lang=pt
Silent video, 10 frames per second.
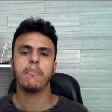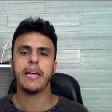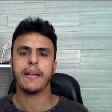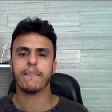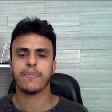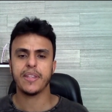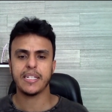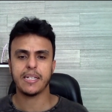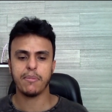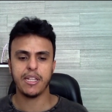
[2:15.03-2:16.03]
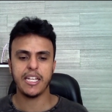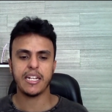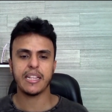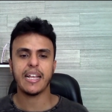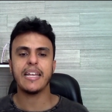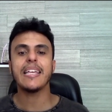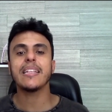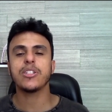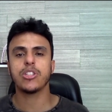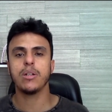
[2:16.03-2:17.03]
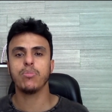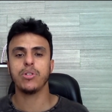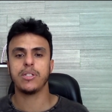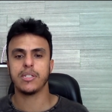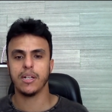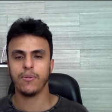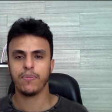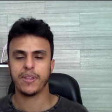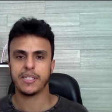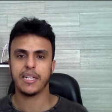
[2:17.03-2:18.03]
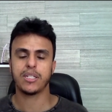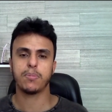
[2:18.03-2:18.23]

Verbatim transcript: Bem, dessa maneira tá aí a distribuição, tá certo?